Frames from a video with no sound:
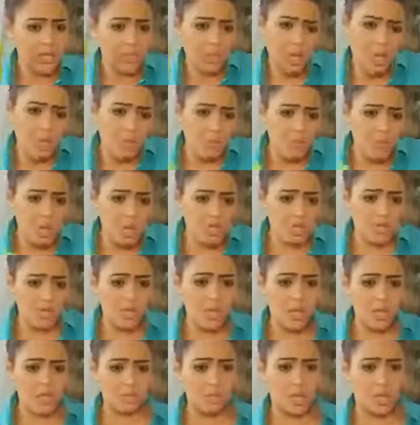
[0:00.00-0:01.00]
شي ما
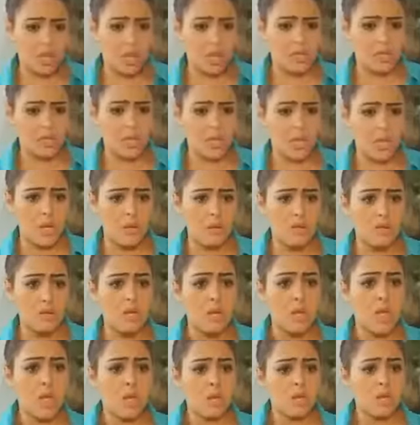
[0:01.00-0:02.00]
ست متاع العشية
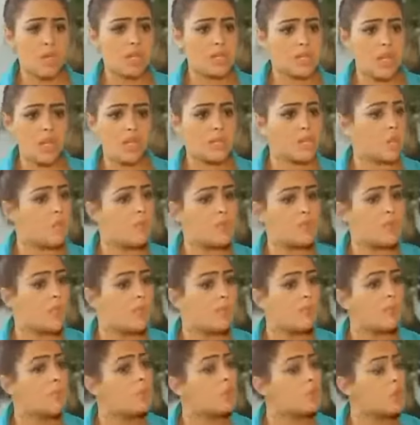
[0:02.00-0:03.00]
والعشية تو ما
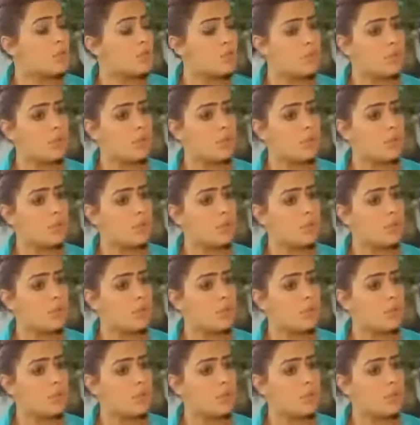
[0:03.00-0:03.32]
طاب وانا